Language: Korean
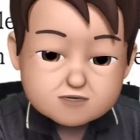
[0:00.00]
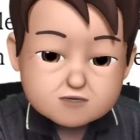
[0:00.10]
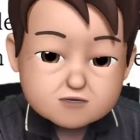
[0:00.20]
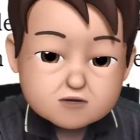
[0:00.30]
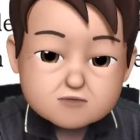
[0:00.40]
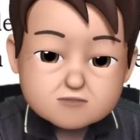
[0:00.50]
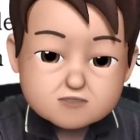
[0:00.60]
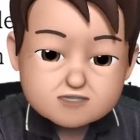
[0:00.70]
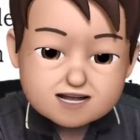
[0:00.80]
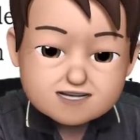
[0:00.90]
바로
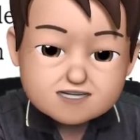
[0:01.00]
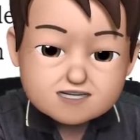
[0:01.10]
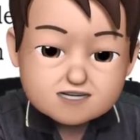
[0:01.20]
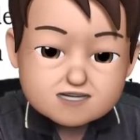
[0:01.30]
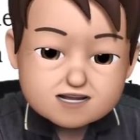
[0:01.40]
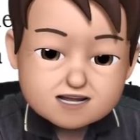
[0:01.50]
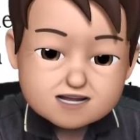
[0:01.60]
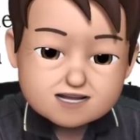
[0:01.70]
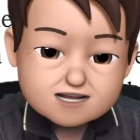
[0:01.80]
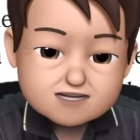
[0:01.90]
cause, 야기시키는
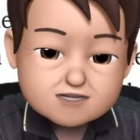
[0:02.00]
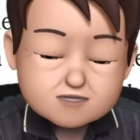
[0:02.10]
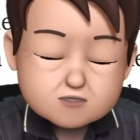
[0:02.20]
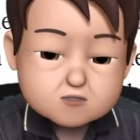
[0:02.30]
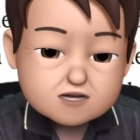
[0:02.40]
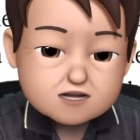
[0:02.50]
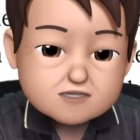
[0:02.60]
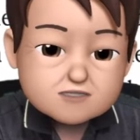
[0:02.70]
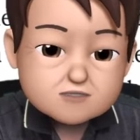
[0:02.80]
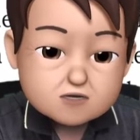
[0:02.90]
상황이야.
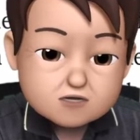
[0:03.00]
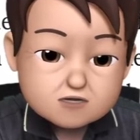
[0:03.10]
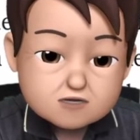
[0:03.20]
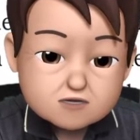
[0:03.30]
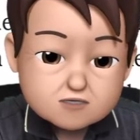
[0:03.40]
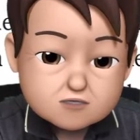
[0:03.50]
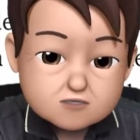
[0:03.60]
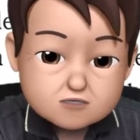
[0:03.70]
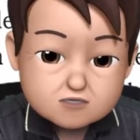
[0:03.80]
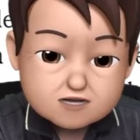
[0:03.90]
우리가 그것들,
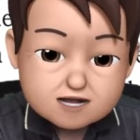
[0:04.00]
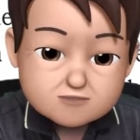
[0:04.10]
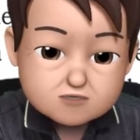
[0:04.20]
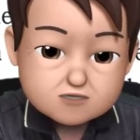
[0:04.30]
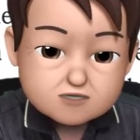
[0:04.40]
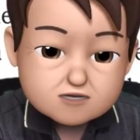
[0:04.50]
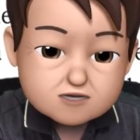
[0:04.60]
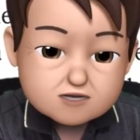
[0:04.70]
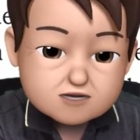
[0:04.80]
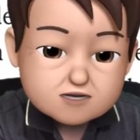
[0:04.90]
여기서 그것들은
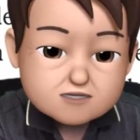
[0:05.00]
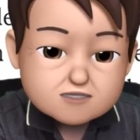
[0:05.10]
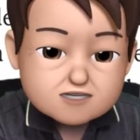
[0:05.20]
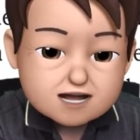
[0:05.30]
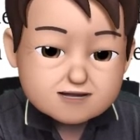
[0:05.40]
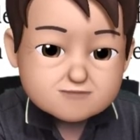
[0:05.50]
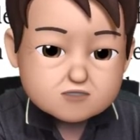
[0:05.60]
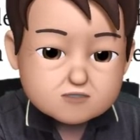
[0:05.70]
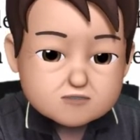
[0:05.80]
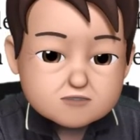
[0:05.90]
감정이지. 그
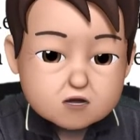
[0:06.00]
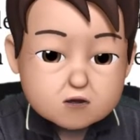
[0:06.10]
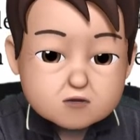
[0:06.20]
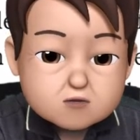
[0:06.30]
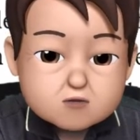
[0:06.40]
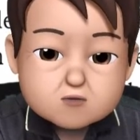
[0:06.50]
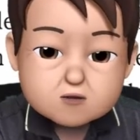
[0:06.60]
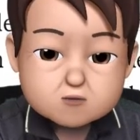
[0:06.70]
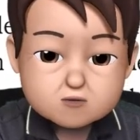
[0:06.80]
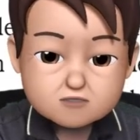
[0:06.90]
감정을
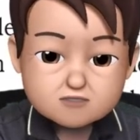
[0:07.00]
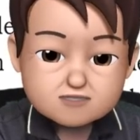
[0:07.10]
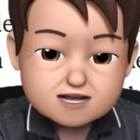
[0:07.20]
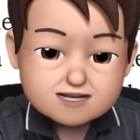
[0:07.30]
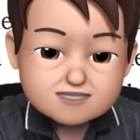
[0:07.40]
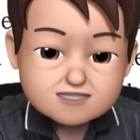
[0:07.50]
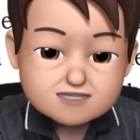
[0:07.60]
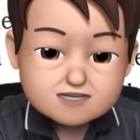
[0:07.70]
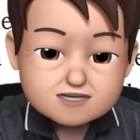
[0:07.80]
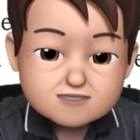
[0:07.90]
억누르도록
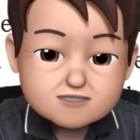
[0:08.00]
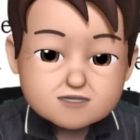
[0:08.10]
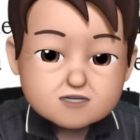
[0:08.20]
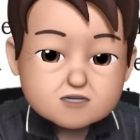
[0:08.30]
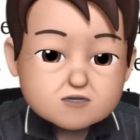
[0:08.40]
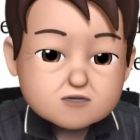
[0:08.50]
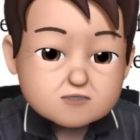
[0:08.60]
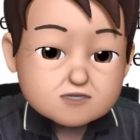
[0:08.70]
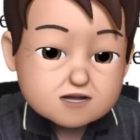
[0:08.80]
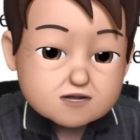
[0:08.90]
야기시키는
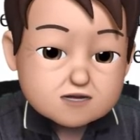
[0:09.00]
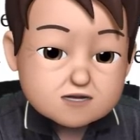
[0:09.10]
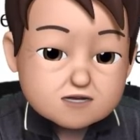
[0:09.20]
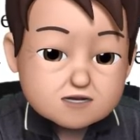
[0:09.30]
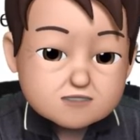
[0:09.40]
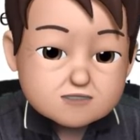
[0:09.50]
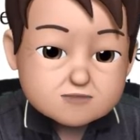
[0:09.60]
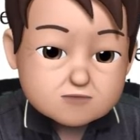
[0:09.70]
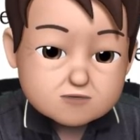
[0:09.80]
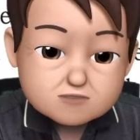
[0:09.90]
그런 상황과
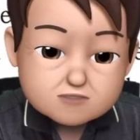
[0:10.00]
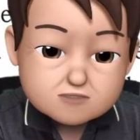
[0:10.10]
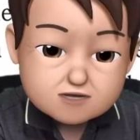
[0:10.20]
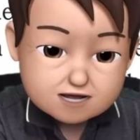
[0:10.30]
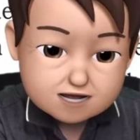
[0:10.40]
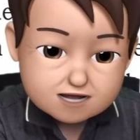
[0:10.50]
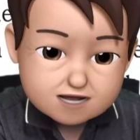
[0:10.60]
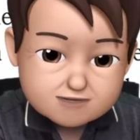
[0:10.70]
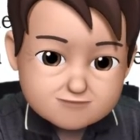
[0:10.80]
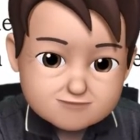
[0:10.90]
직면되었을
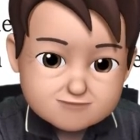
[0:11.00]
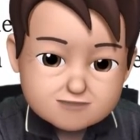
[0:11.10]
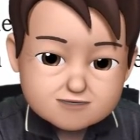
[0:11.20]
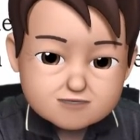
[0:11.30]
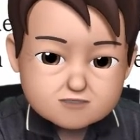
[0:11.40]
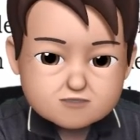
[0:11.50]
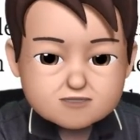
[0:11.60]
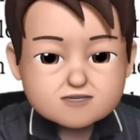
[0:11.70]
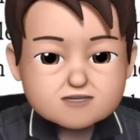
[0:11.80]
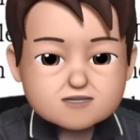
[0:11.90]
때,
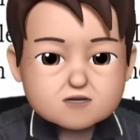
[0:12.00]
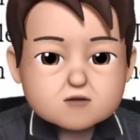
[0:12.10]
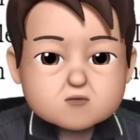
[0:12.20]
그러니까